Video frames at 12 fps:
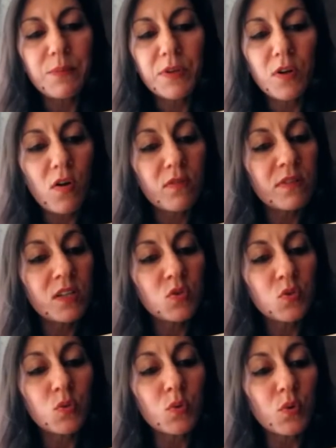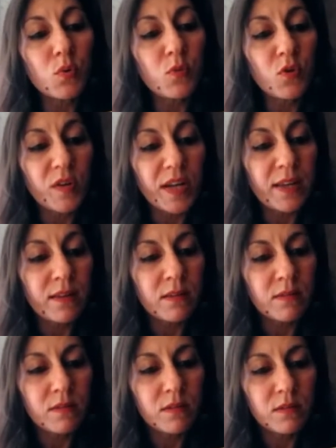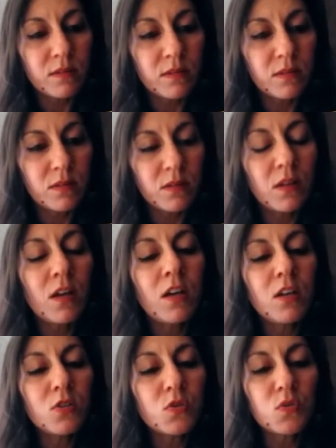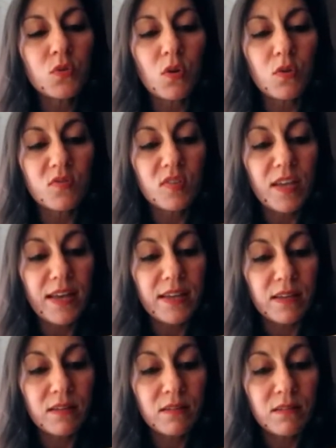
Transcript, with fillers: però nessun rumore. Tu non lo sai,